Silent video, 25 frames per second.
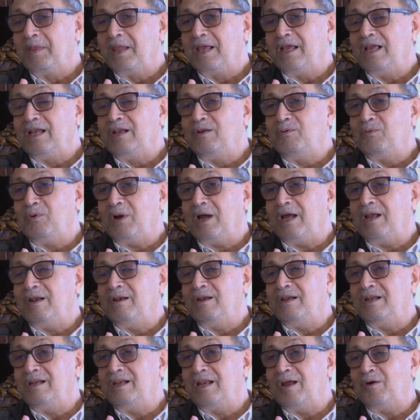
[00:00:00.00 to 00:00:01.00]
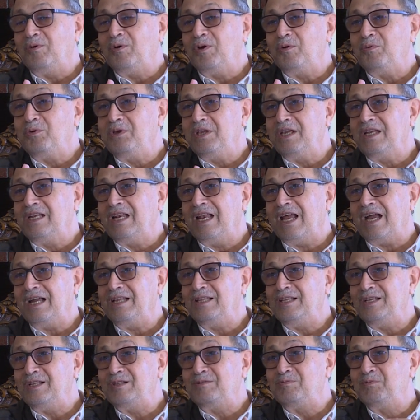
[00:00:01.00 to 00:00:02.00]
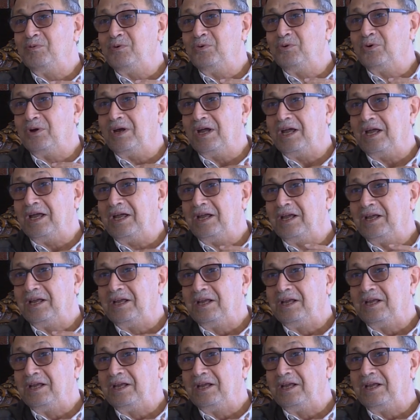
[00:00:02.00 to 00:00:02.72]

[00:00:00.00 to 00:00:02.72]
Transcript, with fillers: الأولوية للحديث بلغة